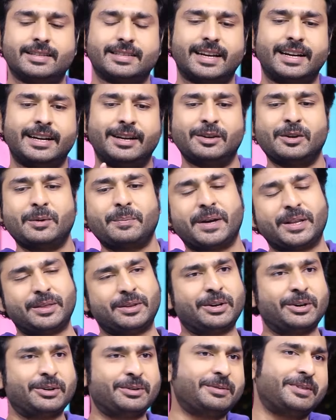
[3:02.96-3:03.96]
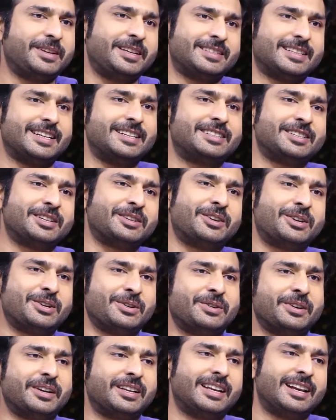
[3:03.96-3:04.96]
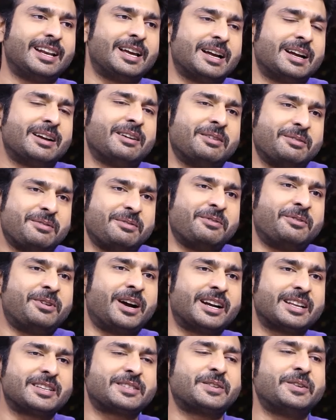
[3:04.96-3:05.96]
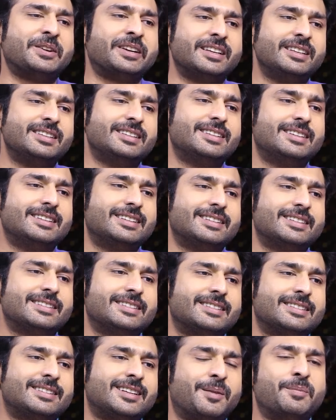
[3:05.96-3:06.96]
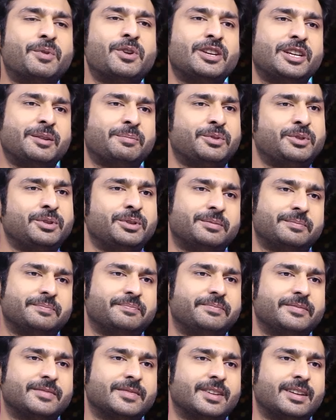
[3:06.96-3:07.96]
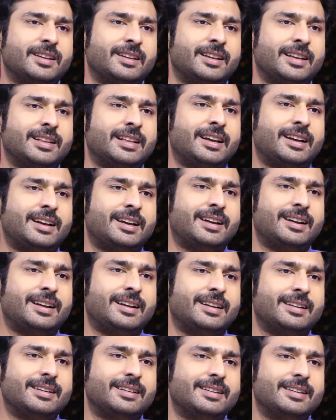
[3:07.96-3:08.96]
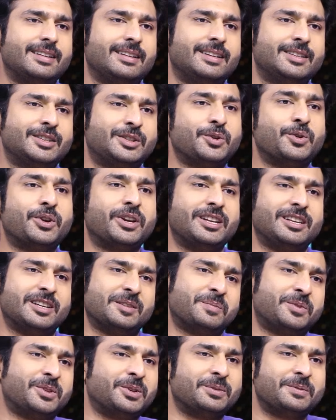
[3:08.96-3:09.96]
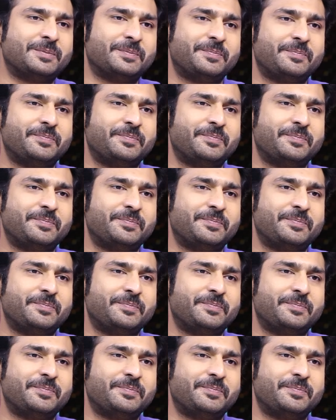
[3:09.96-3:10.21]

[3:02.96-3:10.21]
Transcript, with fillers: ఈ సైడ్ పెద్దోడు ఈ సైడ్ చిన్నోడు ఉంటే ఇలా వాటేసుకొని కబుర్లు చెప్తూ లేదా స్టోరీలు చెప్తూ